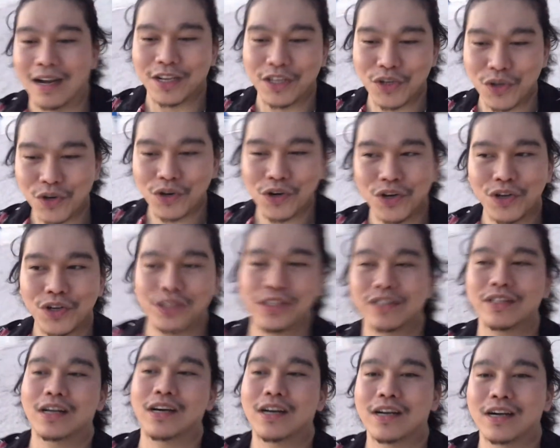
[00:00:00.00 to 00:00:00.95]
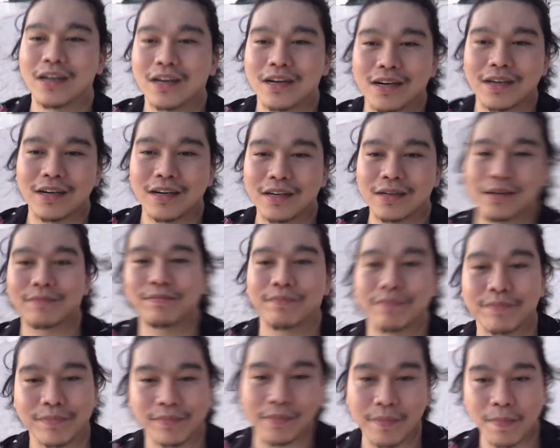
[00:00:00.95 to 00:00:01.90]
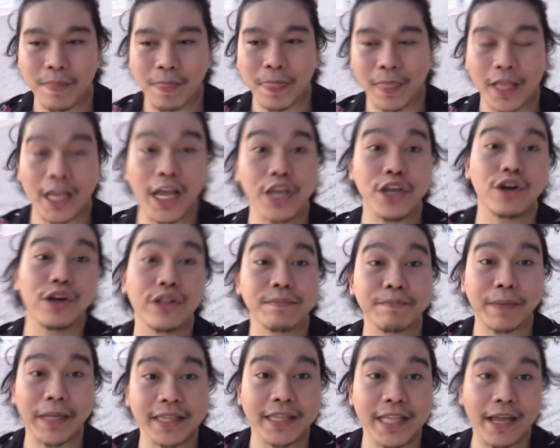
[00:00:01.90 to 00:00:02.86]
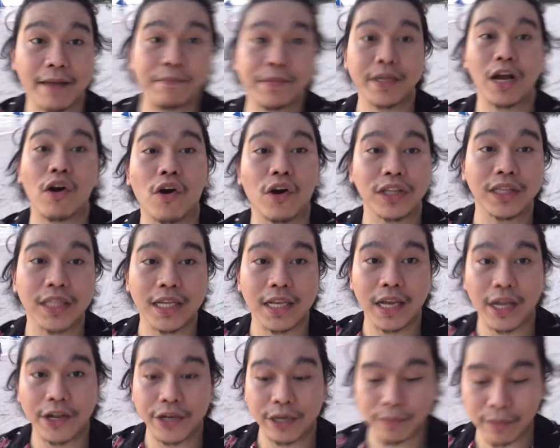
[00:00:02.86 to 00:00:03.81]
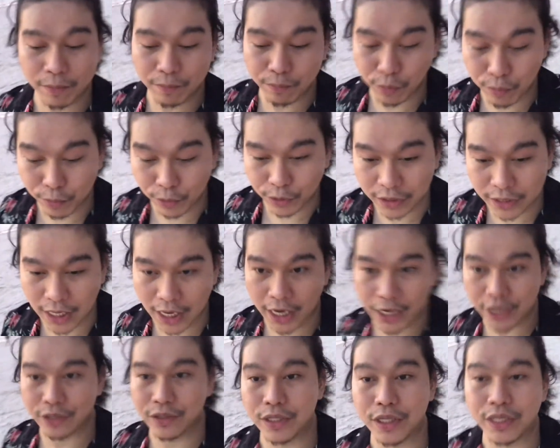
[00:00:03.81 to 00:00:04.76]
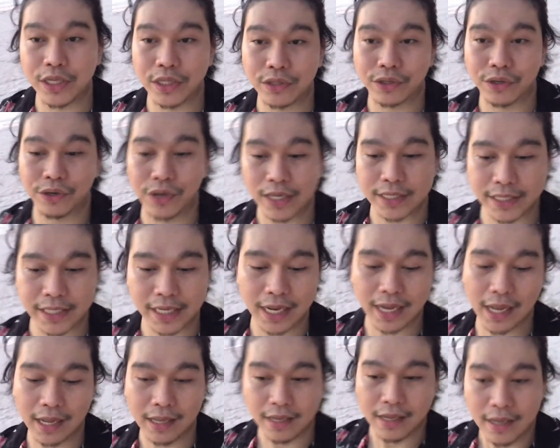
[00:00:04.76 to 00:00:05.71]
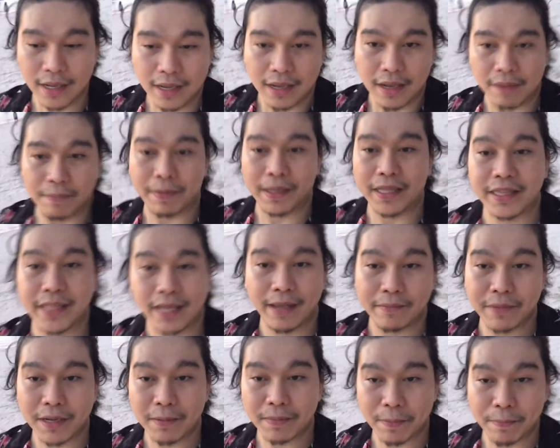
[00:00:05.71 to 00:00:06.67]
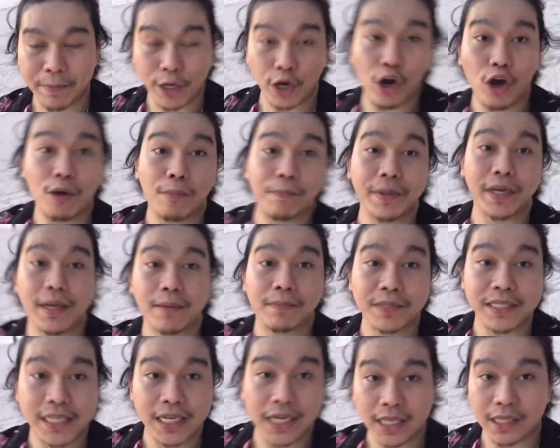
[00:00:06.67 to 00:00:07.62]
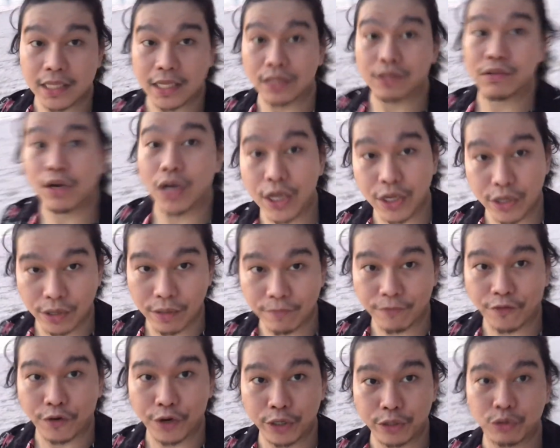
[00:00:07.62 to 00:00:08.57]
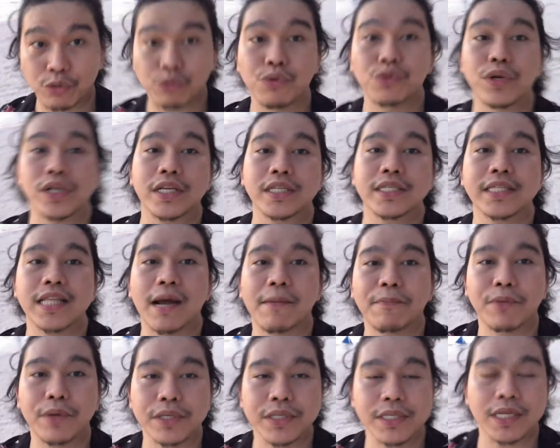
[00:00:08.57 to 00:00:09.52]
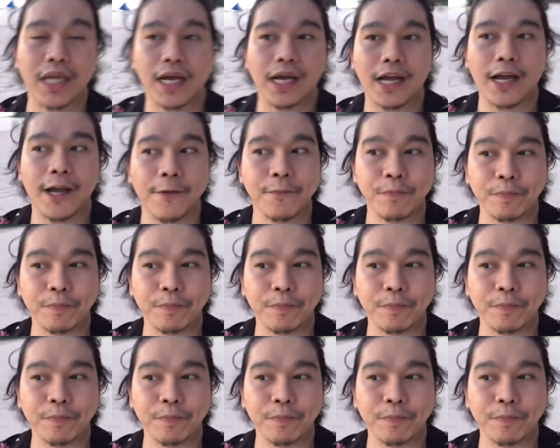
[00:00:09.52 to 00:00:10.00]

yun, um, ngayon pandemya konti lang yung nagpupunta ngayon dito kasi nga pandemya pa pero open up sila dito ngayon for tourists tapos uh,